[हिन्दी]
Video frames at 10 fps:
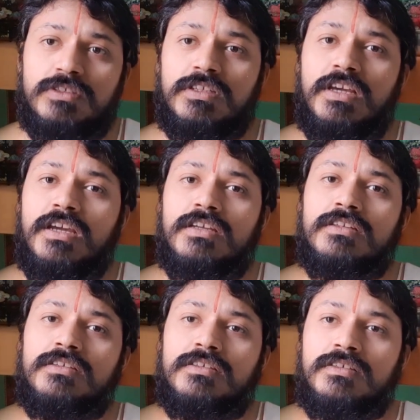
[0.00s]
इसलिए
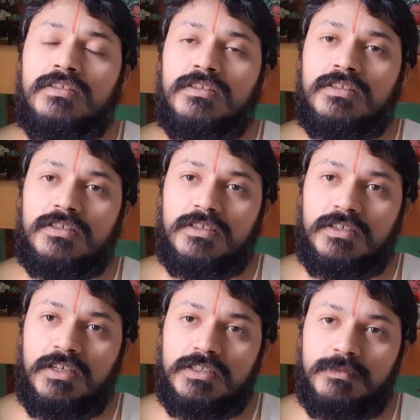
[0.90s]

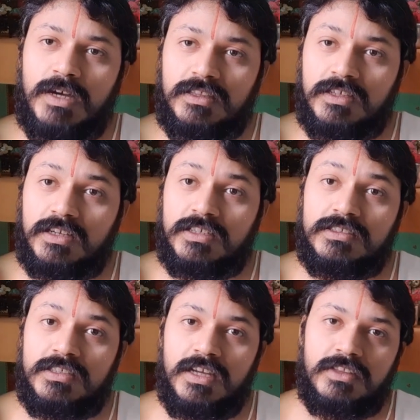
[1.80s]
किस बात का
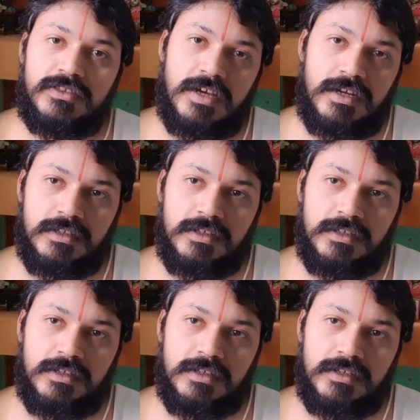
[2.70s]
किसकी हत्या